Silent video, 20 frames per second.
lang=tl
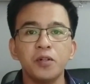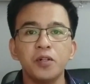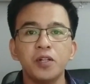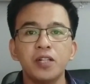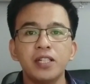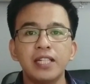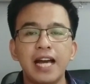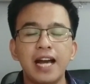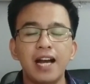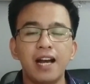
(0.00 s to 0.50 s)
ko
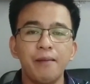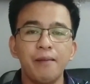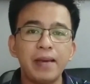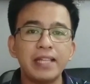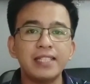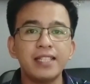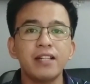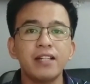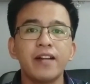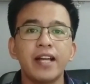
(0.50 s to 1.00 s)
na ang
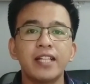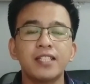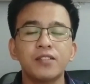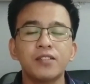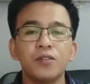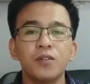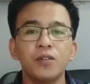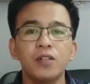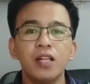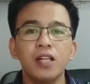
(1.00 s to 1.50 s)
Amazing Grace
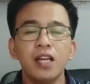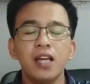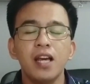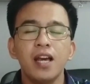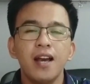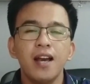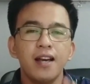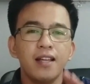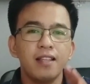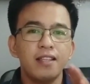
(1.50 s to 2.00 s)
School,
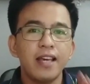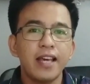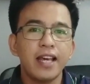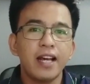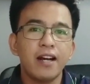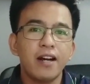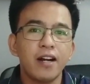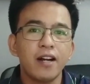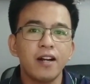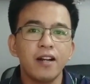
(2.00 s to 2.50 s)
they
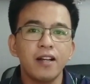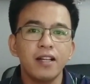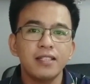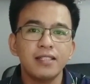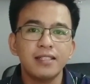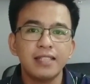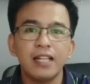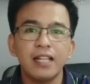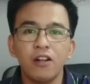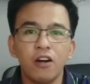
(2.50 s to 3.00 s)
are
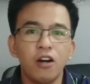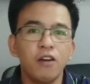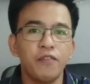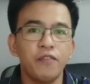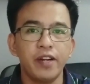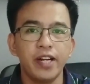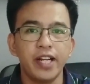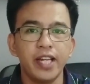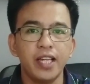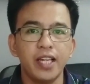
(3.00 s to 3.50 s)
still
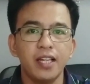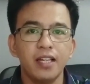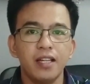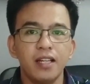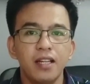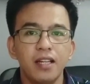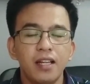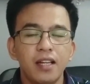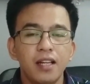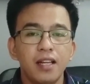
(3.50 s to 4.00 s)
offering
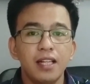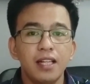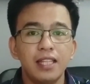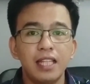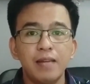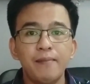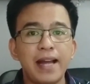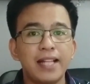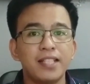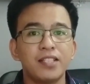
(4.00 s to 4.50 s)

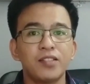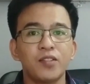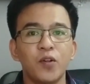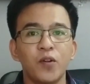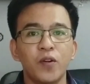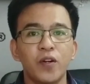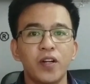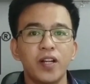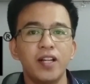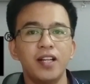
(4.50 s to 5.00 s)
the math
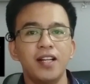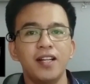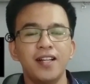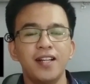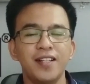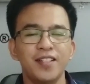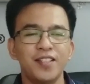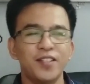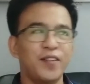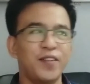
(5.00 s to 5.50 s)
score.
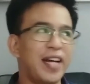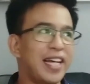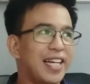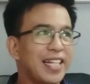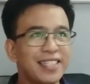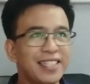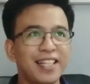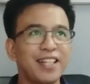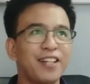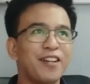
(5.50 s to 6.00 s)
So I
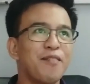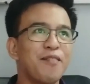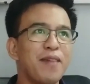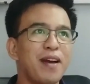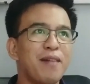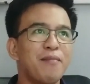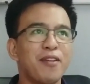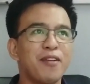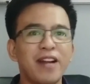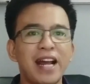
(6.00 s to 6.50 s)
can still
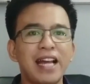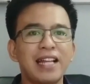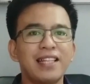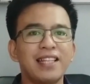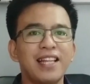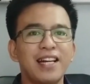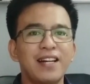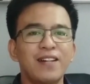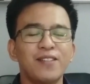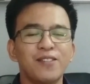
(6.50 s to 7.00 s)
remember right
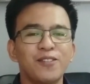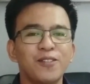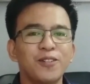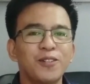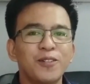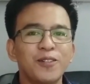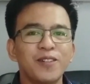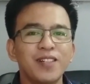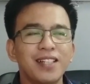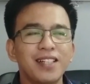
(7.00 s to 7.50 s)
now
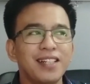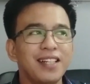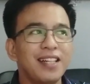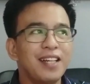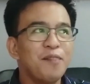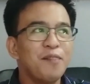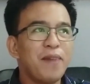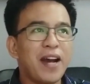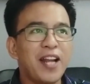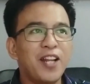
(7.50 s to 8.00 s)
kung
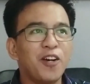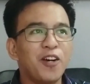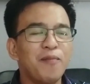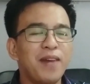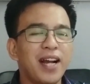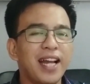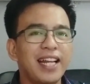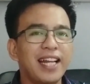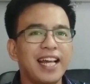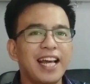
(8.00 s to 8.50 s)
paano ko
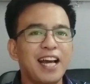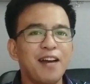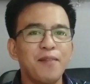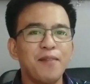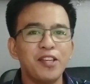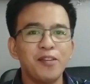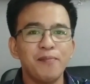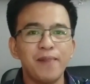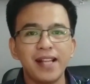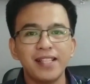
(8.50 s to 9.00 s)
ba
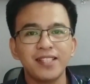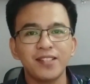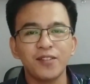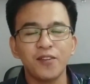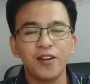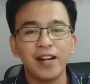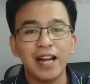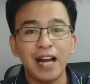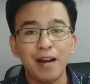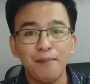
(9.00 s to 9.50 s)
ginagamit yung math
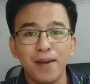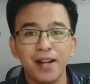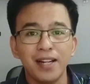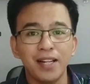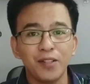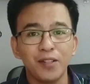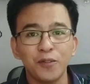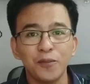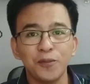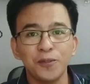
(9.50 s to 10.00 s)
score habang
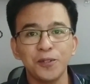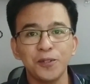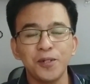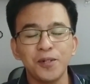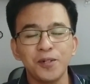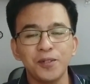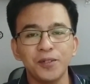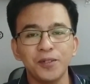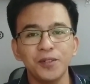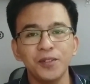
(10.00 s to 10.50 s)

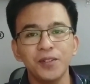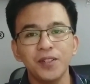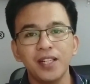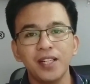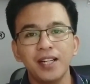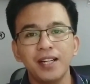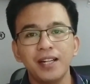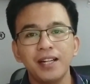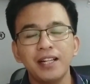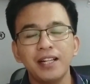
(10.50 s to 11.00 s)
nagtuturo ako
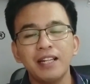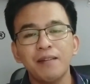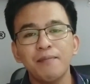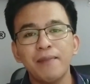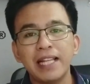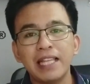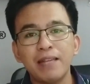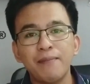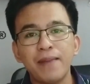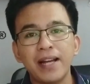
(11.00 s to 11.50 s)
ng
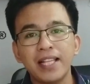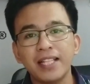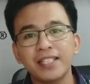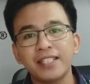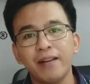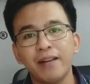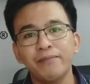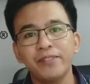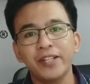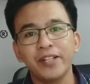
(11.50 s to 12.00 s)
mathematics
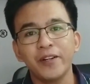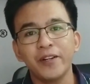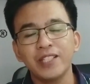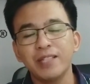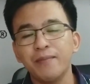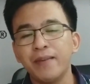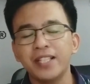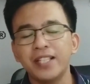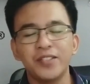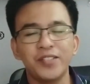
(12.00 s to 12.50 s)
subject ko
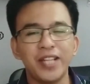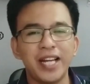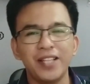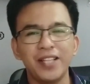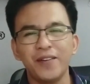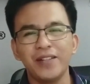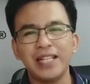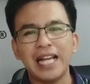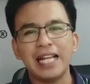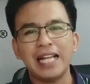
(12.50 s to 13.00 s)
sa mga estudyante
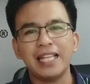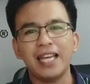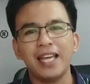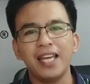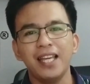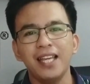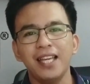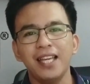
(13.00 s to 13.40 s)
ko dati.